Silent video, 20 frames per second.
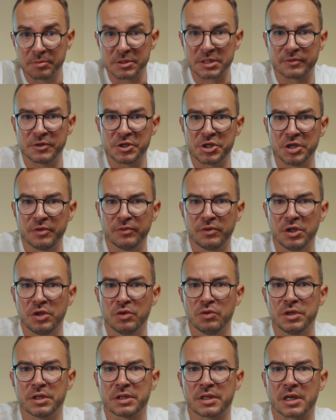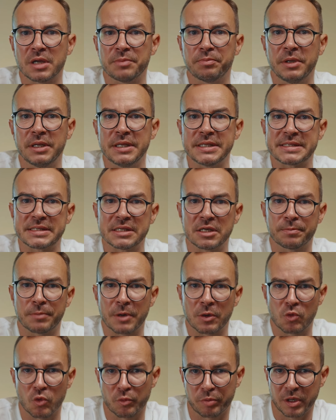Москвичи в июне торопились с их
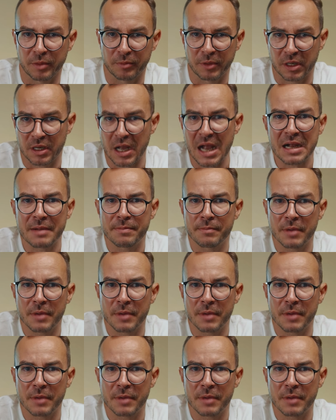покупками, как